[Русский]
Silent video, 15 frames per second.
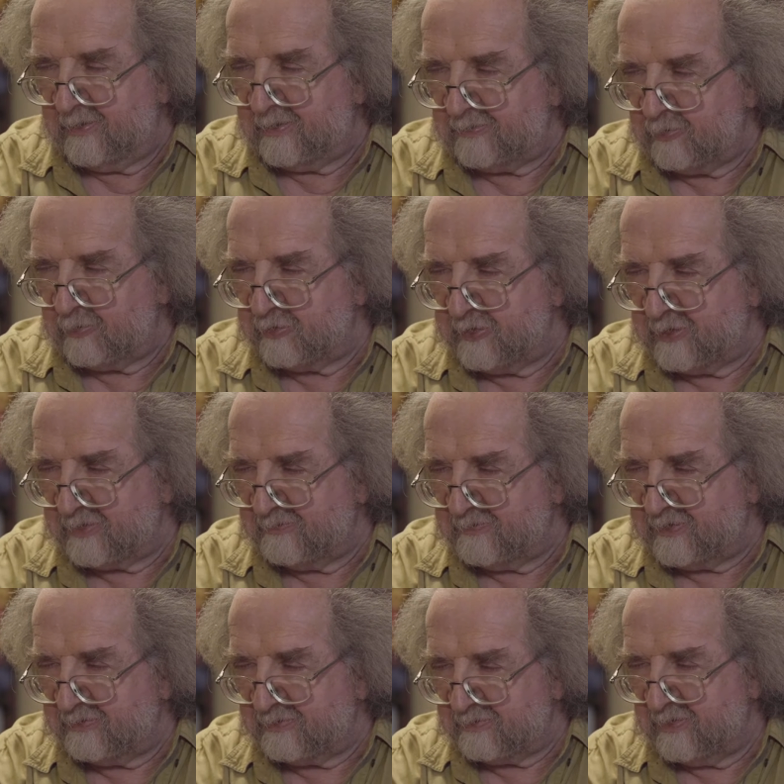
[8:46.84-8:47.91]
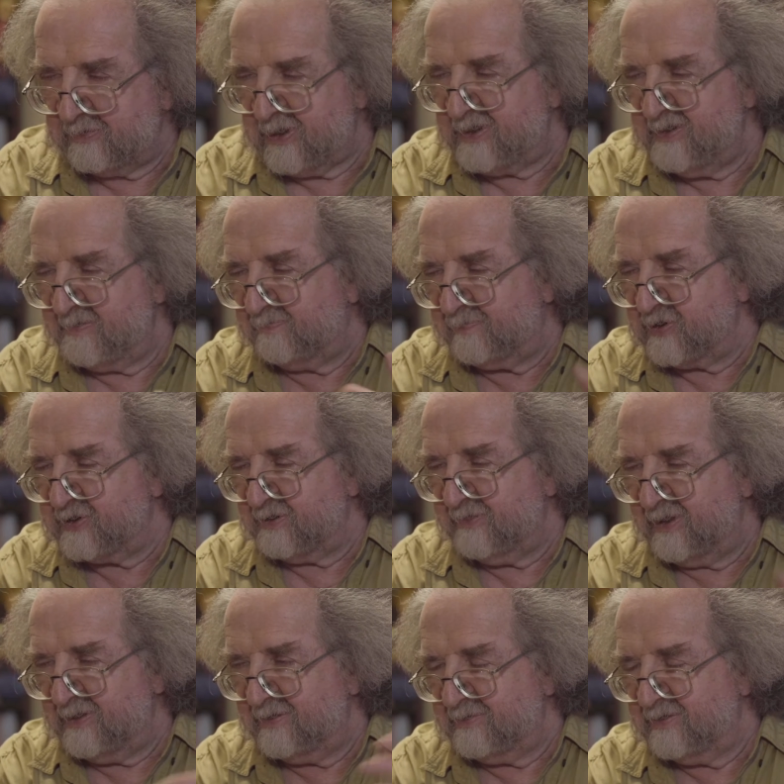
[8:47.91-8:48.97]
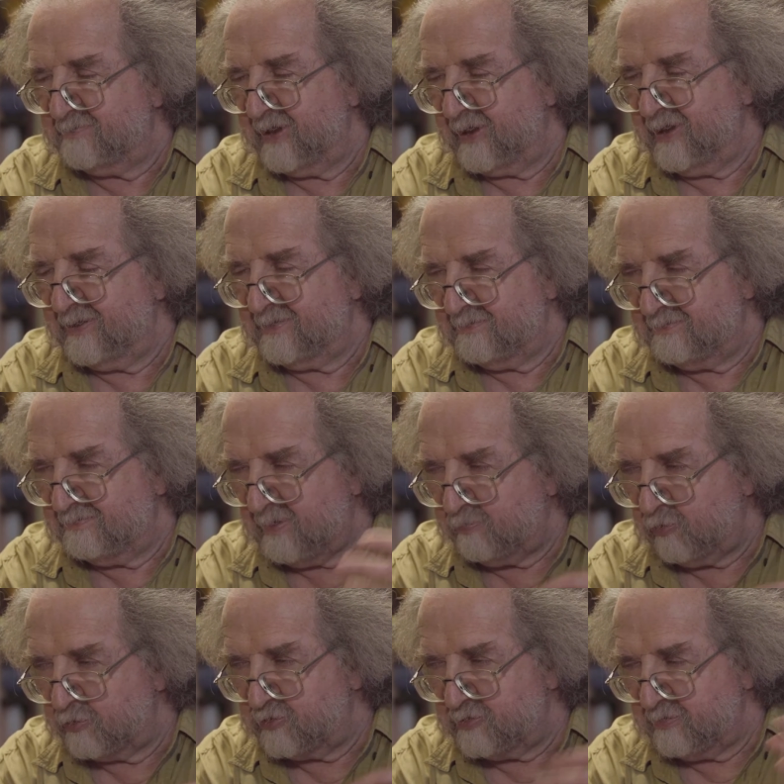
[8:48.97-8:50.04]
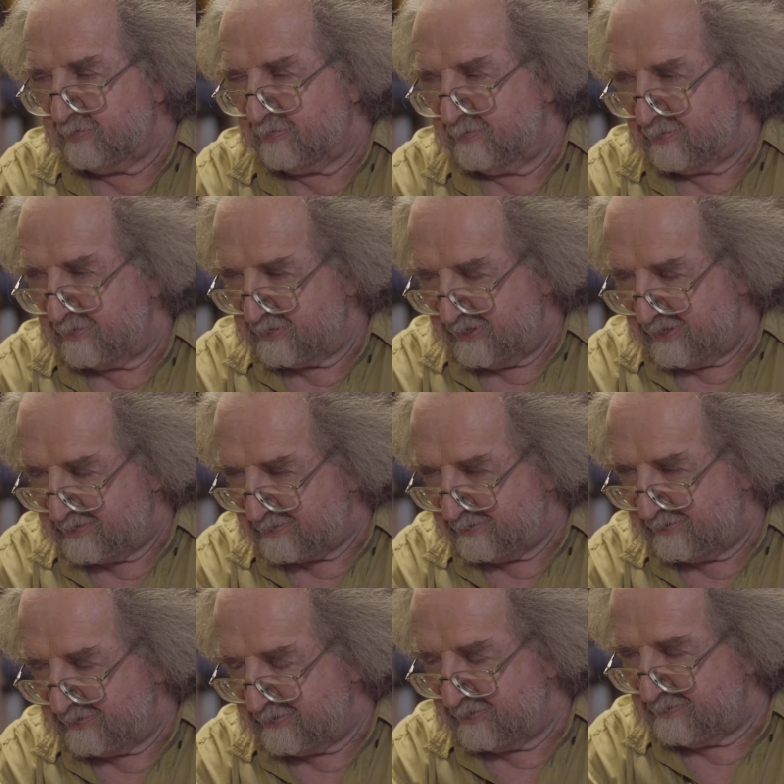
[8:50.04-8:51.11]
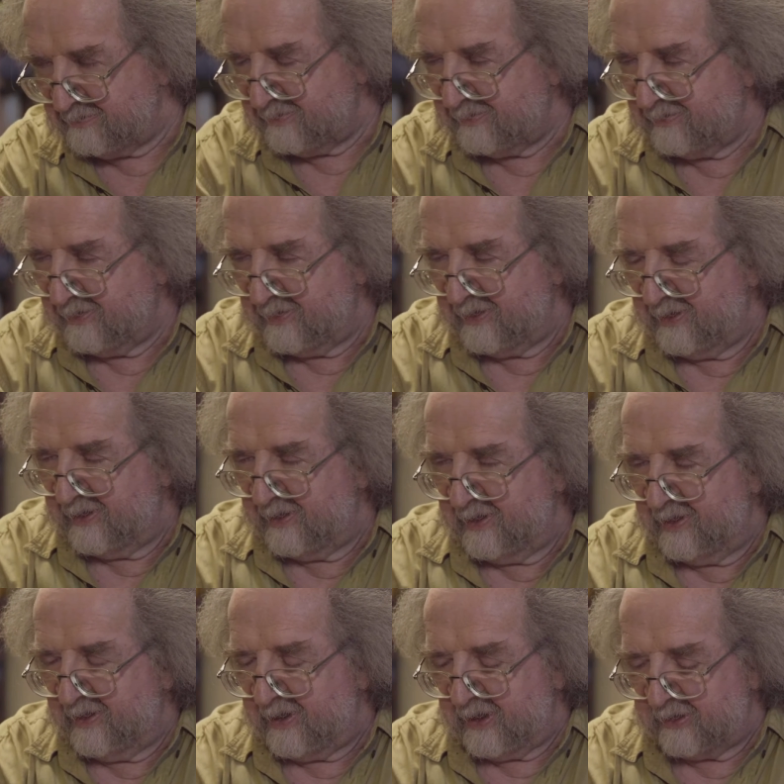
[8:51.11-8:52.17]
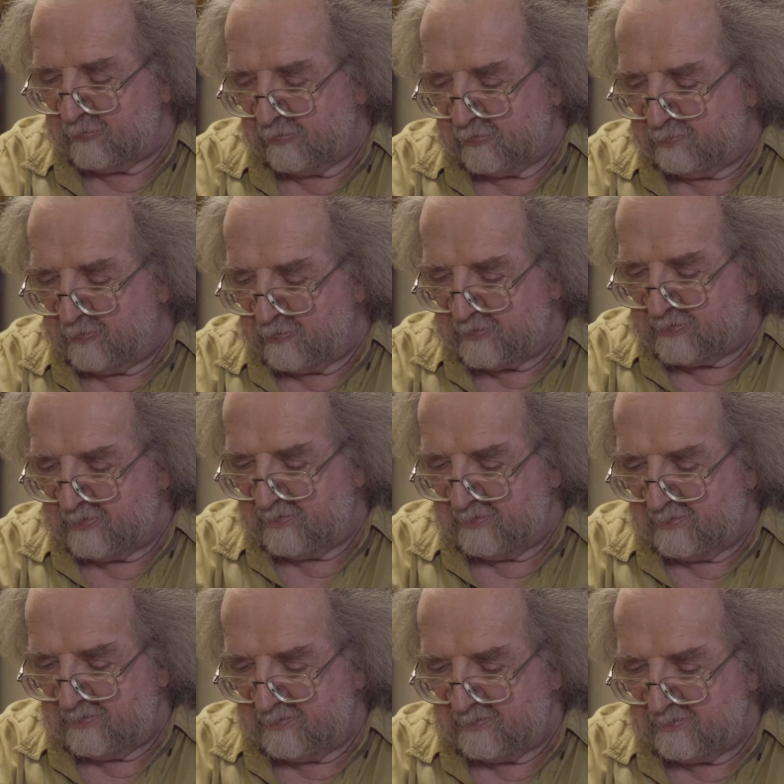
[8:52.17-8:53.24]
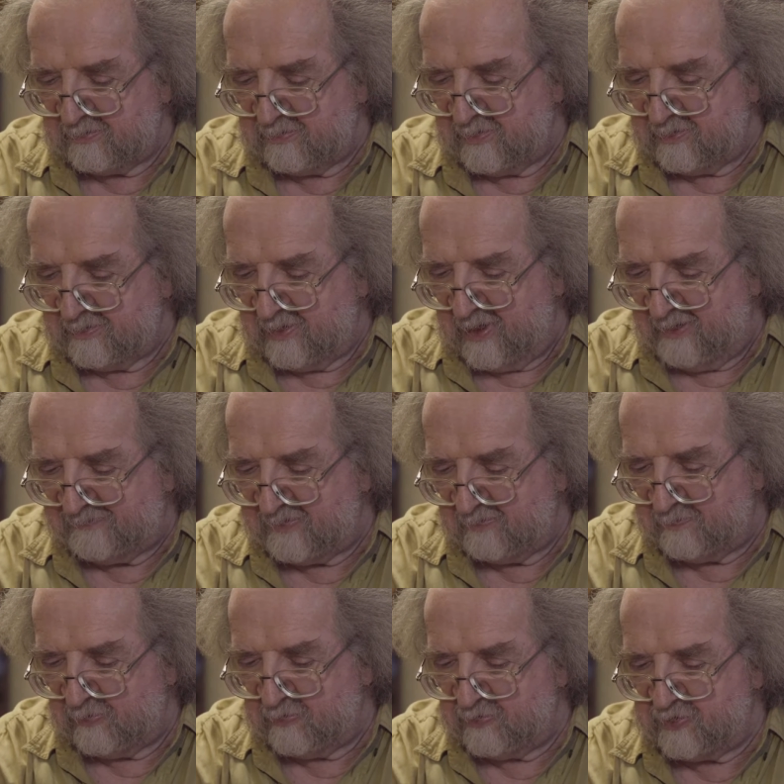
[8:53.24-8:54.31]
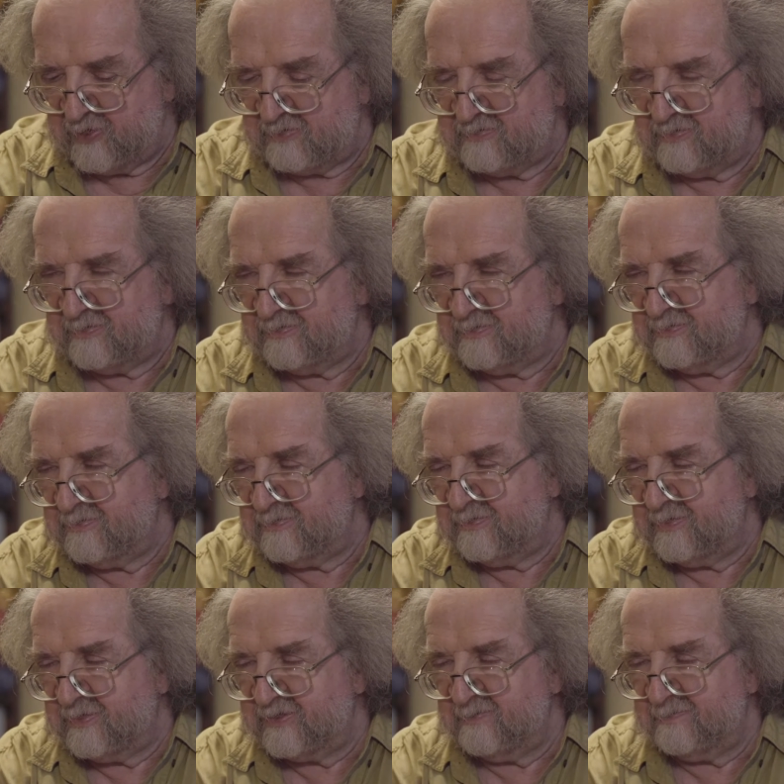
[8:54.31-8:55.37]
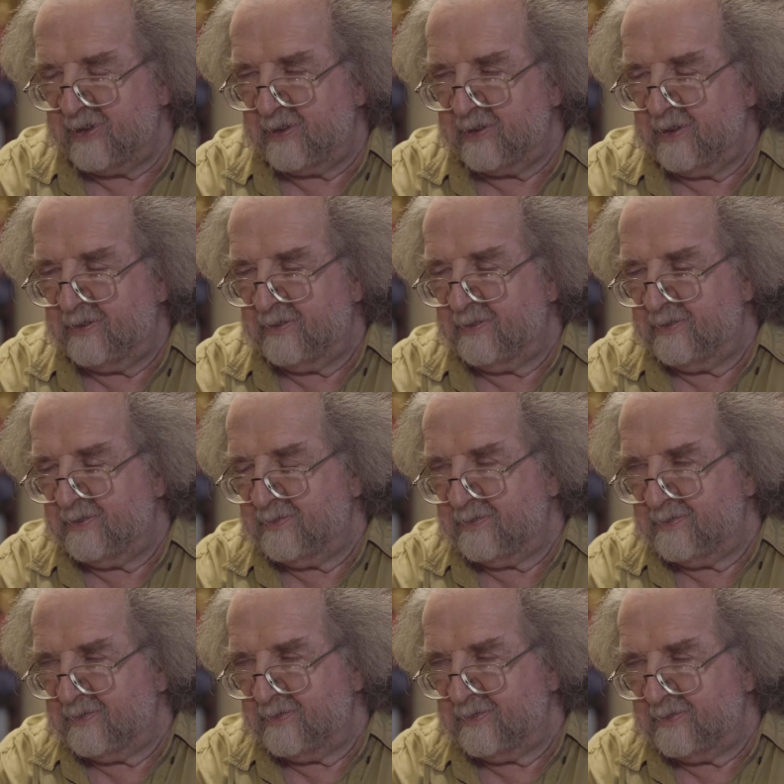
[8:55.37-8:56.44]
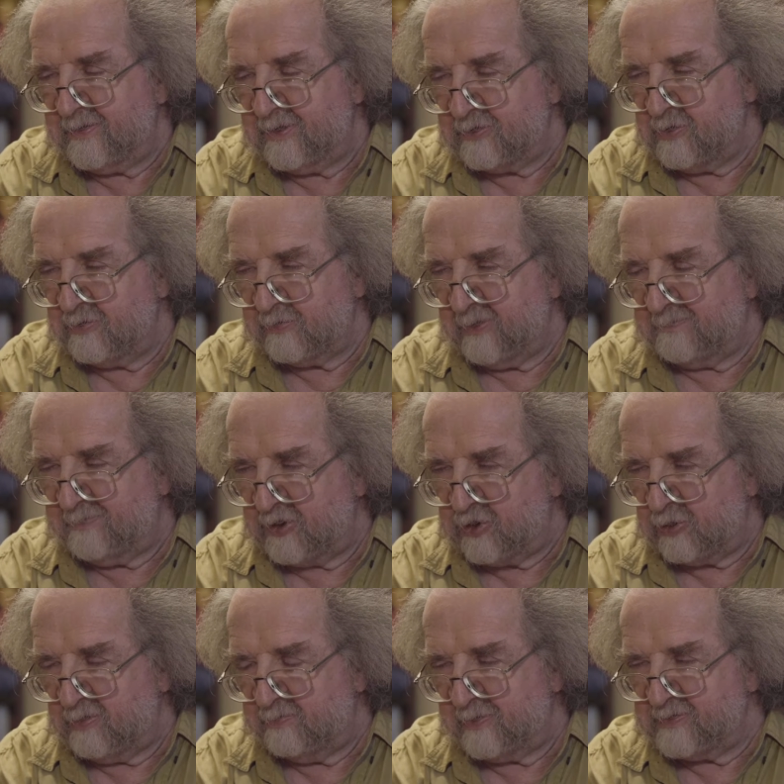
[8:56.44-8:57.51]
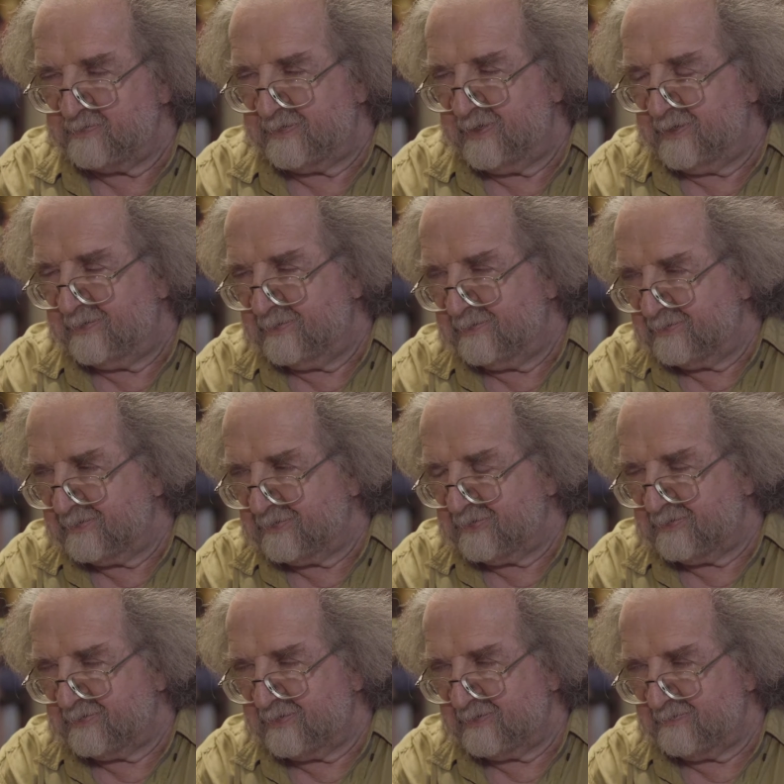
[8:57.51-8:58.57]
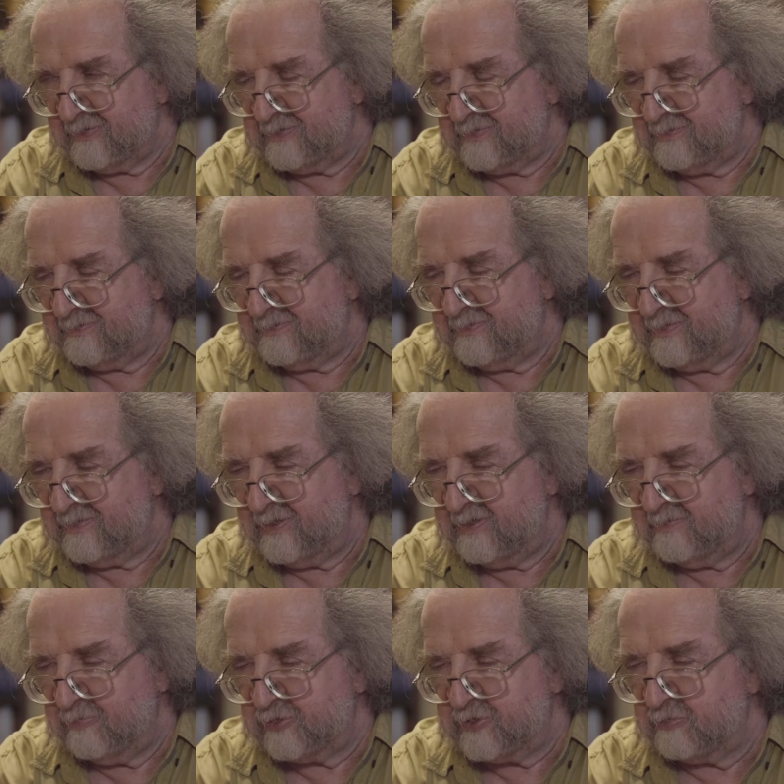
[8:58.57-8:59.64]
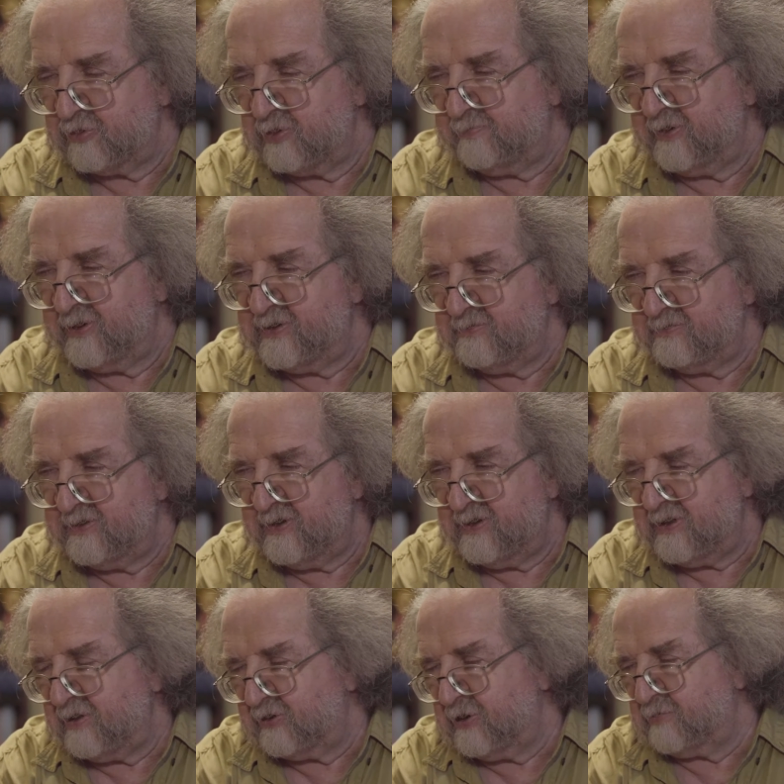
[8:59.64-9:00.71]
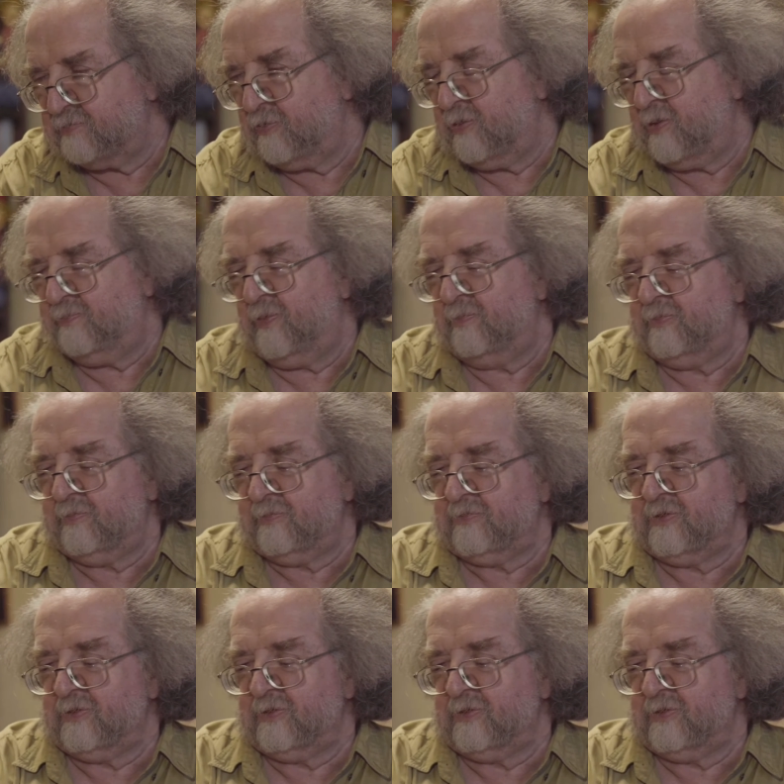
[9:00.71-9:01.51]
И, ну, они мне присылали номера по почте из Ейска, естественно. А тут просто э, автор получал экземпляр. Если у него там большое произведение, значит, соответственно. Или, может, я уже платил деньги. Я сейчас плохо помню,